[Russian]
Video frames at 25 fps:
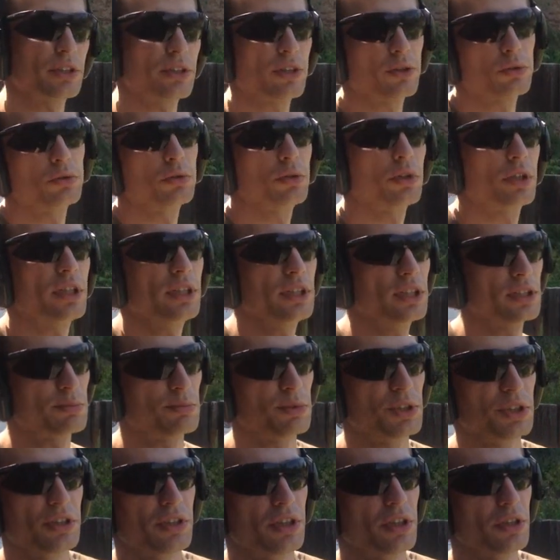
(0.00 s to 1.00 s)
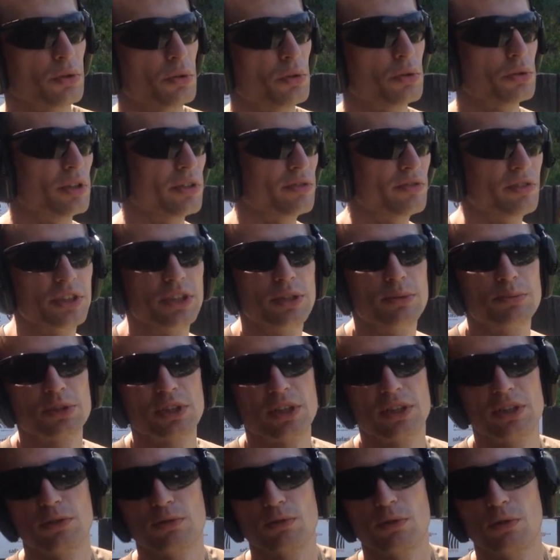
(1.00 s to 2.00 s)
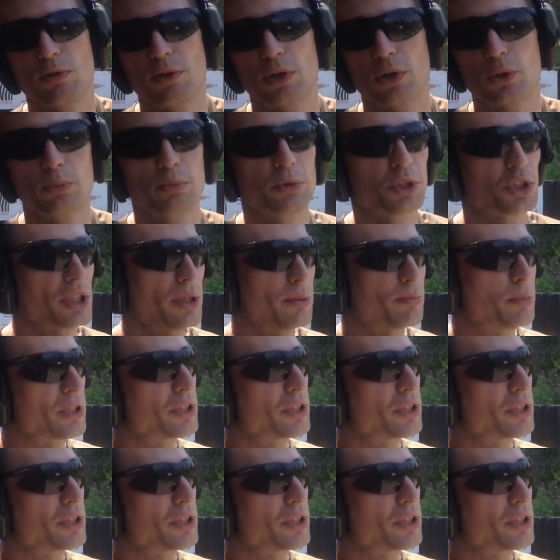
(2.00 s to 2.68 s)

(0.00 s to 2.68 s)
На худой конец мы ненадолго выйдем с огневого рубежа,